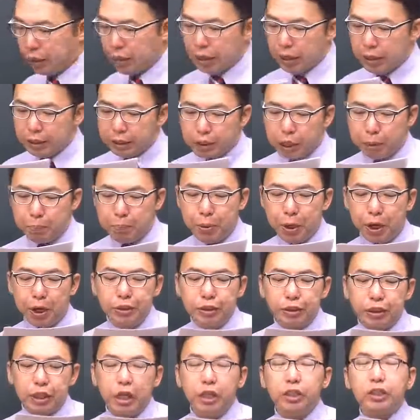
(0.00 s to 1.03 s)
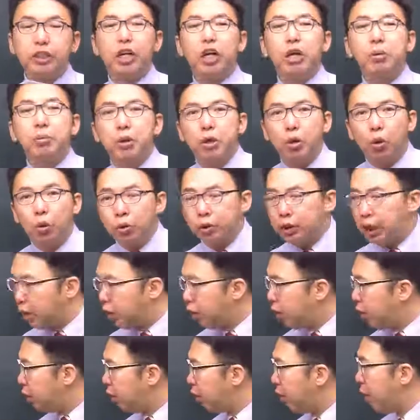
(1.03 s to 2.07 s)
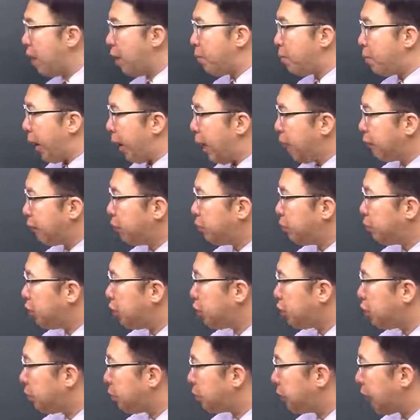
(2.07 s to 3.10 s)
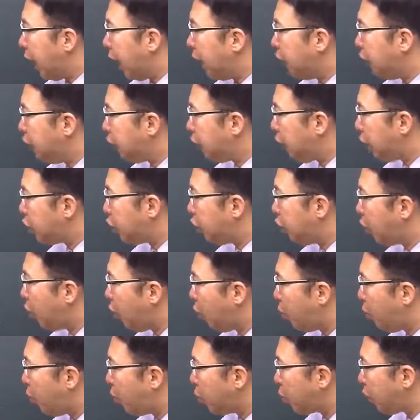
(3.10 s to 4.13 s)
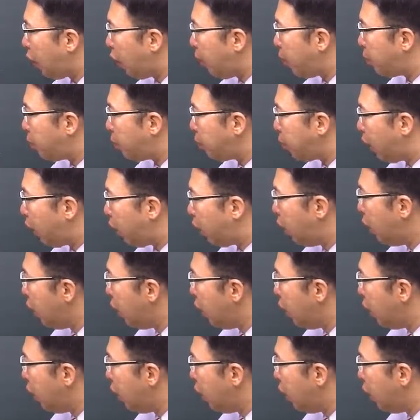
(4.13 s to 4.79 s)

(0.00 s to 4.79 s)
지금 변전 설비 용량은 말씀드렸지만 단위가 킬로볼트 암페어